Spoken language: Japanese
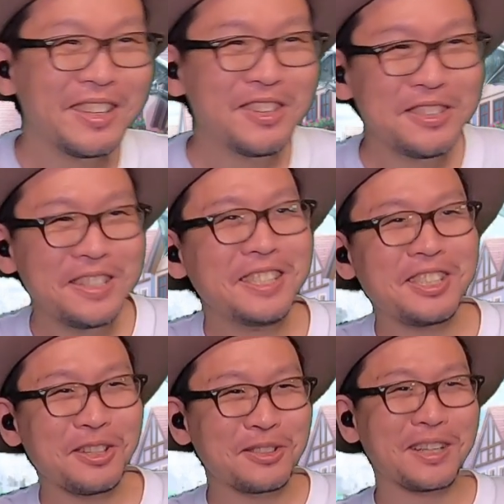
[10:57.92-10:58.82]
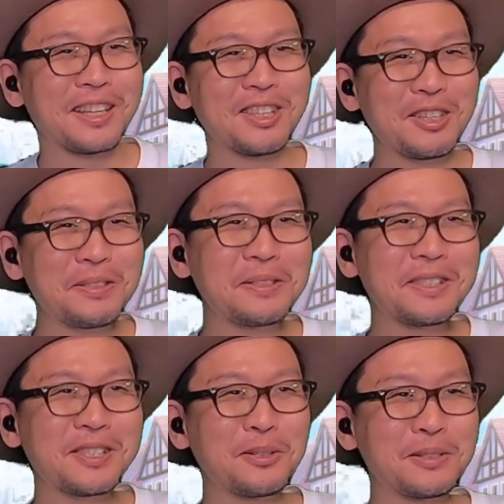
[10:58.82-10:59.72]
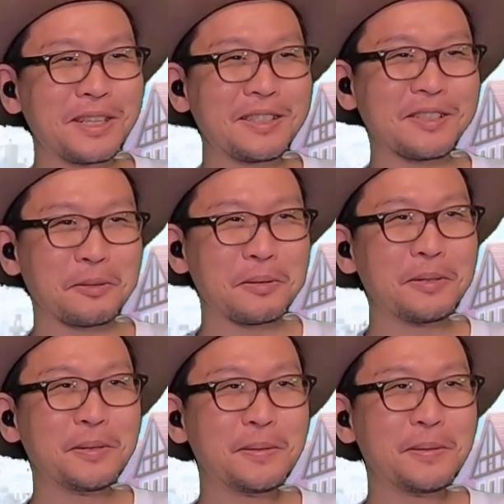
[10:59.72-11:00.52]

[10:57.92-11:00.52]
ゆり色が急にすごくなったぞ。